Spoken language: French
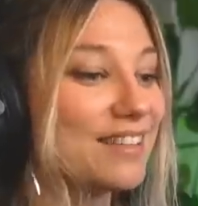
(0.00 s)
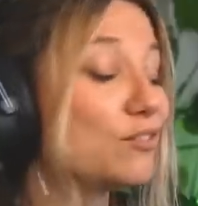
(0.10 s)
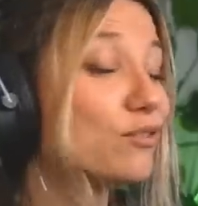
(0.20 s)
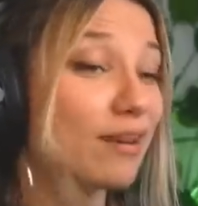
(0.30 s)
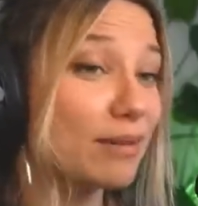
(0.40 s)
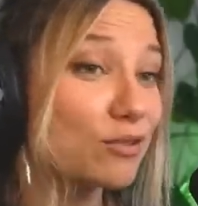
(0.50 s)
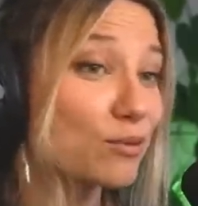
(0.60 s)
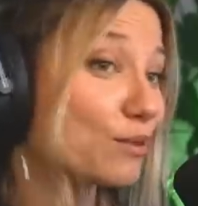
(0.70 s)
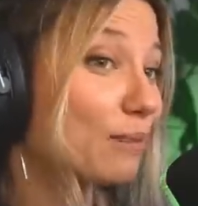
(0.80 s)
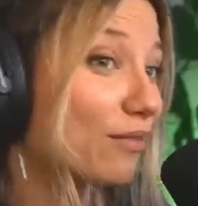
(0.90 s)
Tout va bien, je me
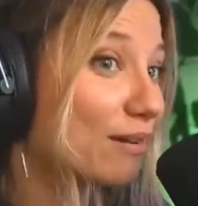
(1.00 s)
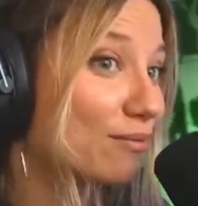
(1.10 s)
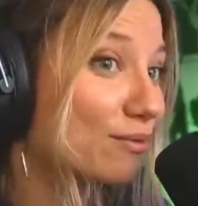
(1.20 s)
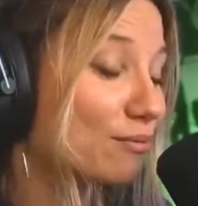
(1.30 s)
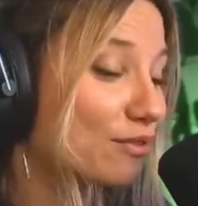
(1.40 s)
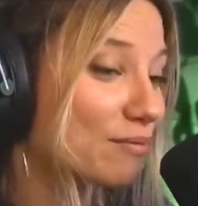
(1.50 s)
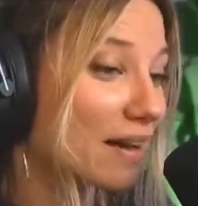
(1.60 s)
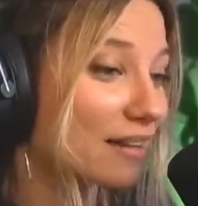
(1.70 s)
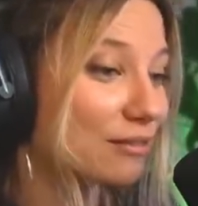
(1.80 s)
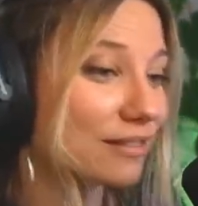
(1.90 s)
suis pas fait bouffer
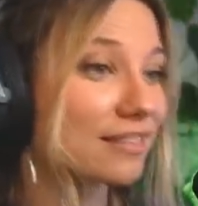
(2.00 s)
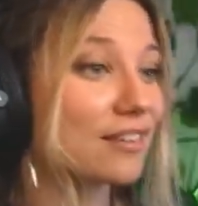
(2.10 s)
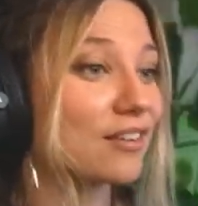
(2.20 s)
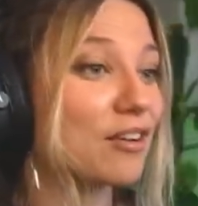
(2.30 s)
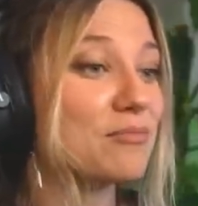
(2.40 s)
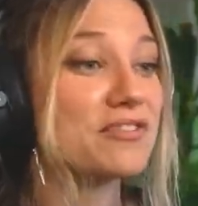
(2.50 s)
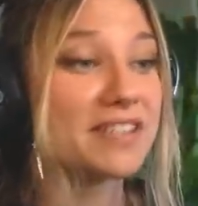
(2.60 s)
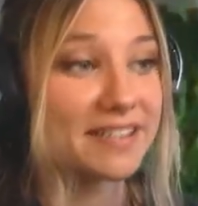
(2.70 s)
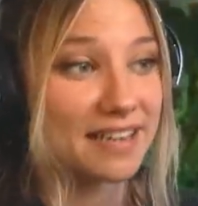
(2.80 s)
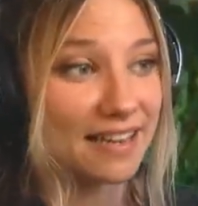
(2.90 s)
par un ours, comme le
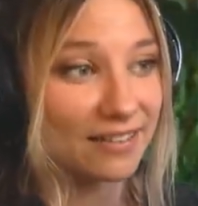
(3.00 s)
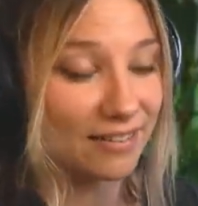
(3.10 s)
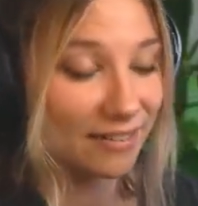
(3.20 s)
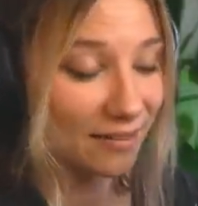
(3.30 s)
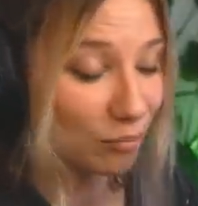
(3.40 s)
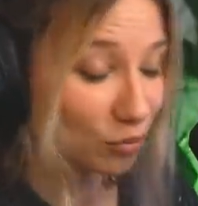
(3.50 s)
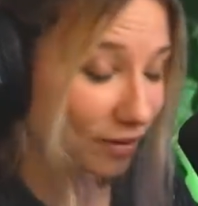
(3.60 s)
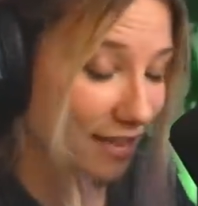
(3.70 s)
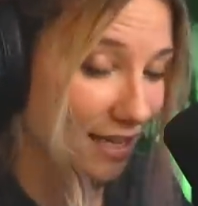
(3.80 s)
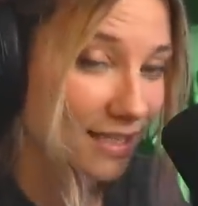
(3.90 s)
dit Dylan. Euh, bonjour
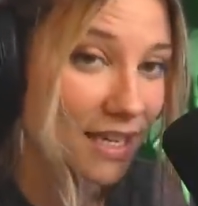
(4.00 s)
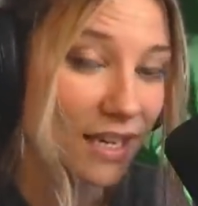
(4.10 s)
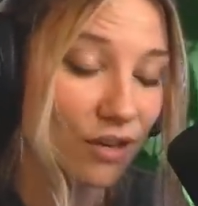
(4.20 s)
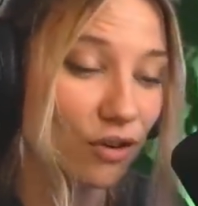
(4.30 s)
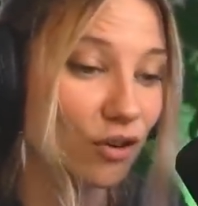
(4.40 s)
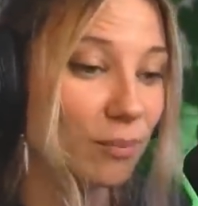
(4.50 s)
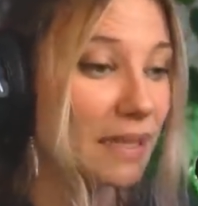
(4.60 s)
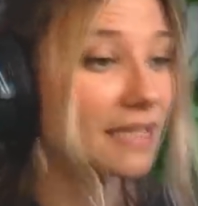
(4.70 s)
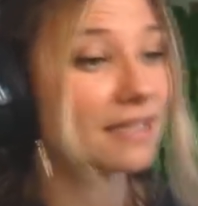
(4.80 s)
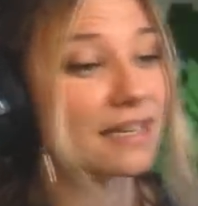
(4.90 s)
Dylan. Euh,
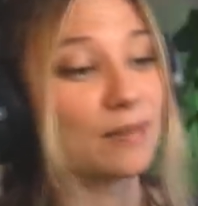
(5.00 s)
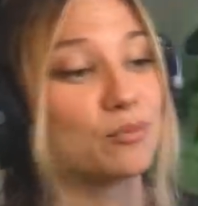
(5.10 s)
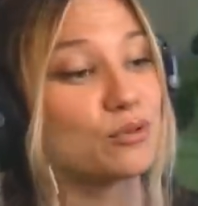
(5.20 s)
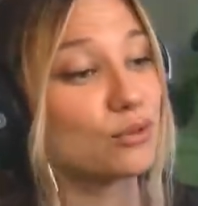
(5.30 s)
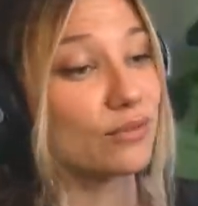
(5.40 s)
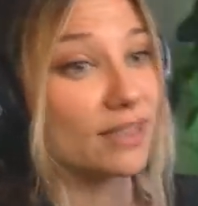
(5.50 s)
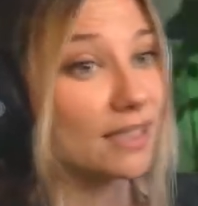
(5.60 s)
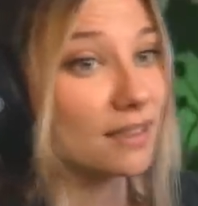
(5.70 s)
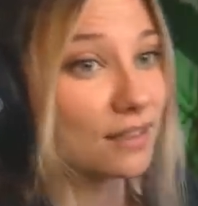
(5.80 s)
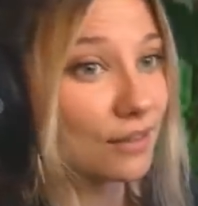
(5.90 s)
Mathilde a pu
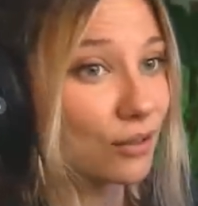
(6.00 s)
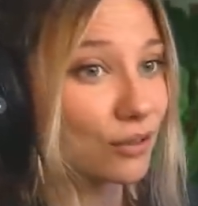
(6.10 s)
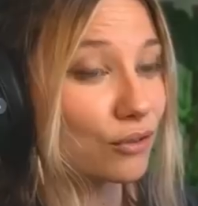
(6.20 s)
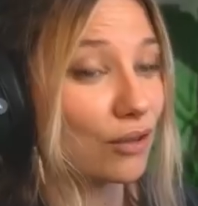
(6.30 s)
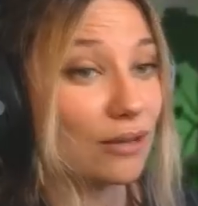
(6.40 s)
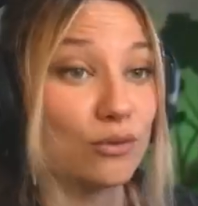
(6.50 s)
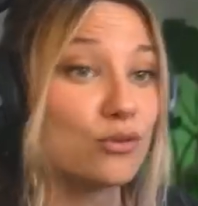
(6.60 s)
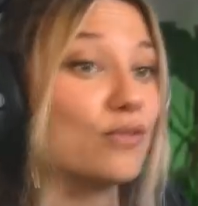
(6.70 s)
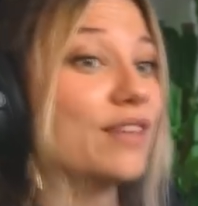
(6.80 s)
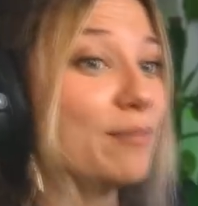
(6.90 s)
surveiller euh, qu'un
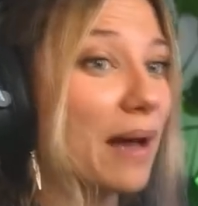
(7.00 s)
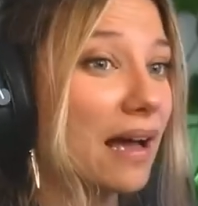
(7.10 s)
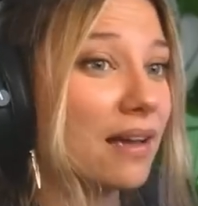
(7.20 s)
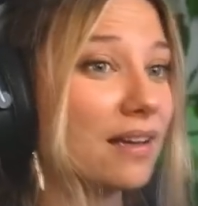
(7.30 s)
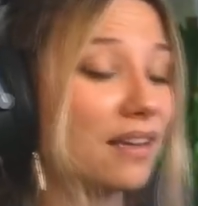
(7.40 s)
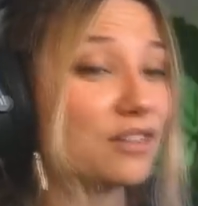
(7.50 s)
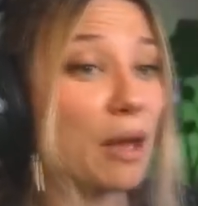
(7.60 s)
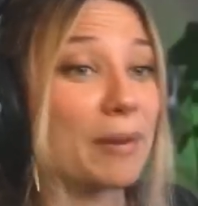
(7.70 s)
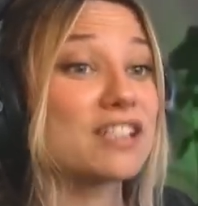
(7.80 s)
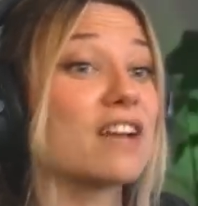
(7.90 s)
ours ne venait pas.
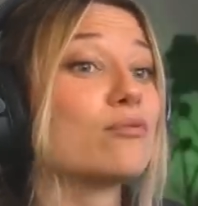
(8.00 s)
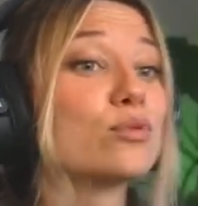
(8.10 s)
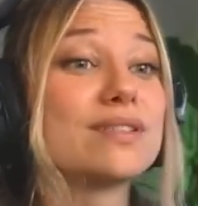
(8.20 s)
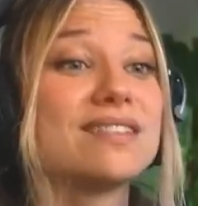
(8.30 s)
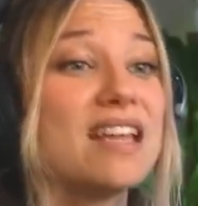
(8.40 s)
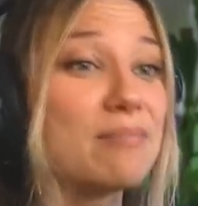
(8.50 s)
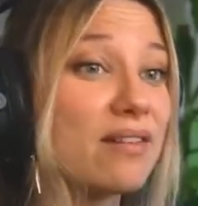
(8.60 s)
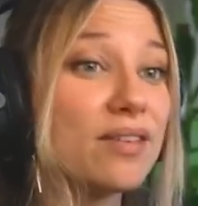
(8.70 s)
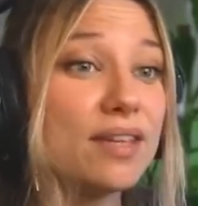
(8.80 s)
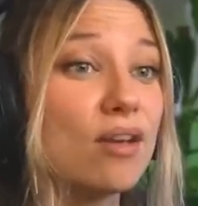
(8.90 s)
Après, j'avoue que si elle
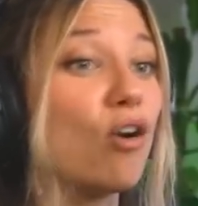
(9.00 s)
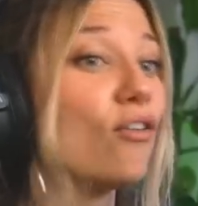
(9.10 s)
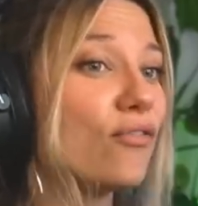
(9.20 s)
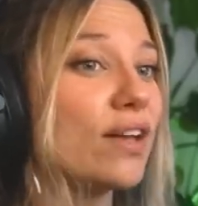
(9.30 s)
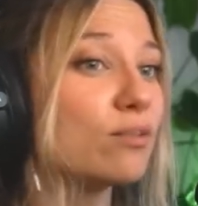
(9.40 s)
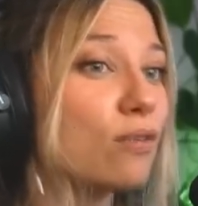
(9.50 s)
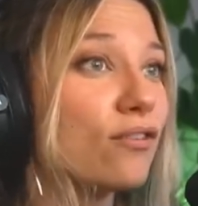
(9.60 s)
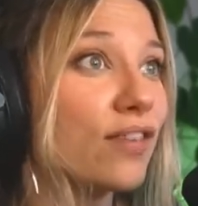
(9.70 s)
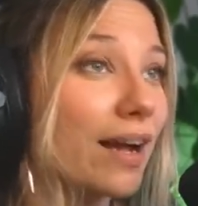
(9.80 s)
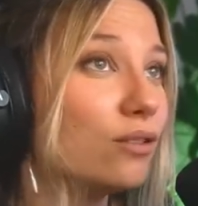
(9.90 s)
m'avait dit en fait,
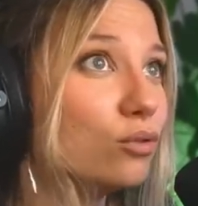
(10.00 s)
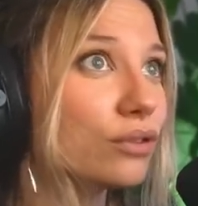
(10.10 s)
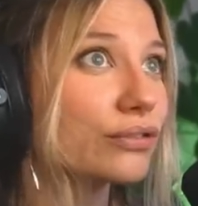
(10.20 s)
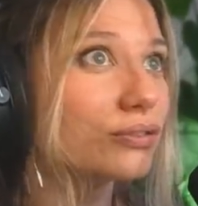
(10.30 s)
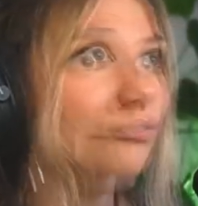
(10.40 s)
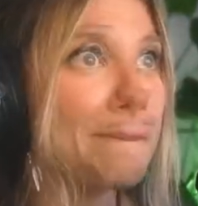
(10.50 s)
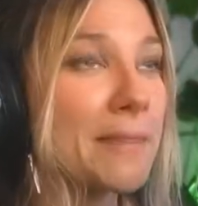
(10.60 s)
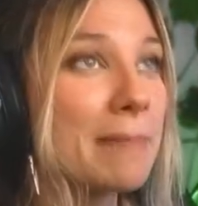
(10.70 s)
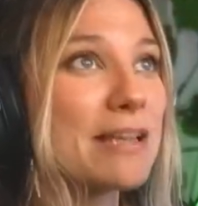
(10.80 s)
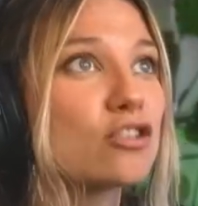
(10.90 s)
meuf, il y a un ours.
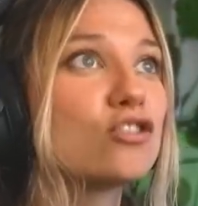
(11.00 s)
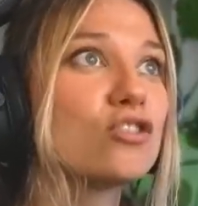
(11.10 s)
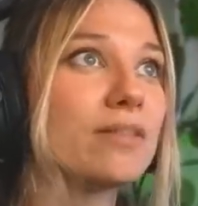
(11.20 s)
Parce que